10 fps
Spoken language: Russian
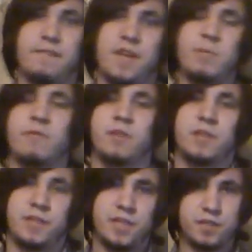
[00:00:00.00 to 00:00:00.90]
время в
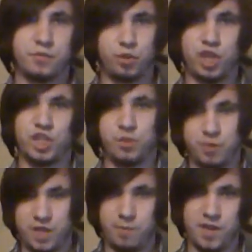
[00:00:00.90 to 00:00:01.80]
интернете все чаще
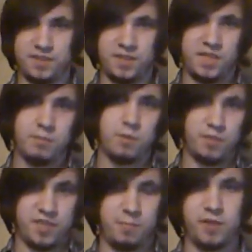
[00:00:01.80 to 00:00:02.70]
поднимается тема
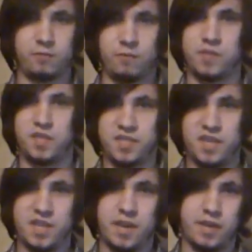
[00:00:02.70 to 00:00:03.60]
постепенного
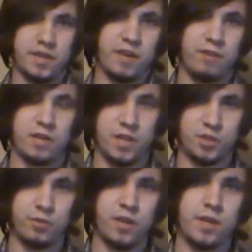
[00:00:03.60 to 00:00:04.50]
вытеснения игровых
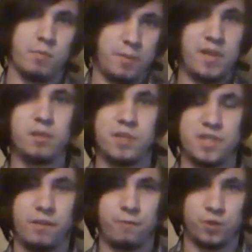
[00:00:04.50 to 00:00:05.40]
консолей мобильными
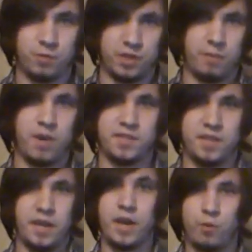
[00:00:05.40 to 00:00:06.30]
телефонами на
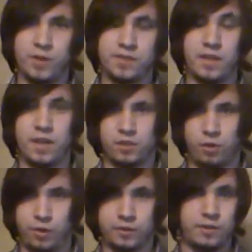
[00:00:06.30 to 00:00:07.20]
базе iOS и
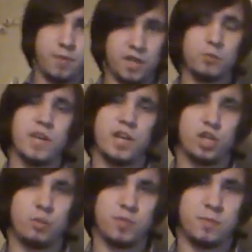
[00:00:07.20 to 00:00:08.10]
Android. Поэтому я
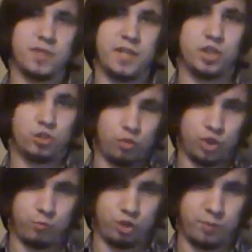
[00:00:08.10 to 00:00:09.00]
решил посмотреть, что
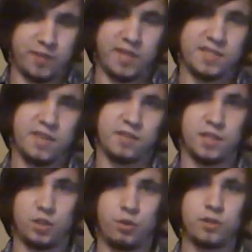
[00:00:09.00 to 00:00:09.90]
же может предоставить
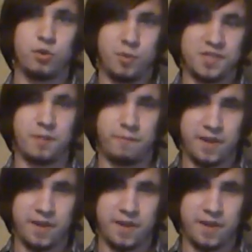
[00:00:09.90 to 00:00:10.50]
Android любителям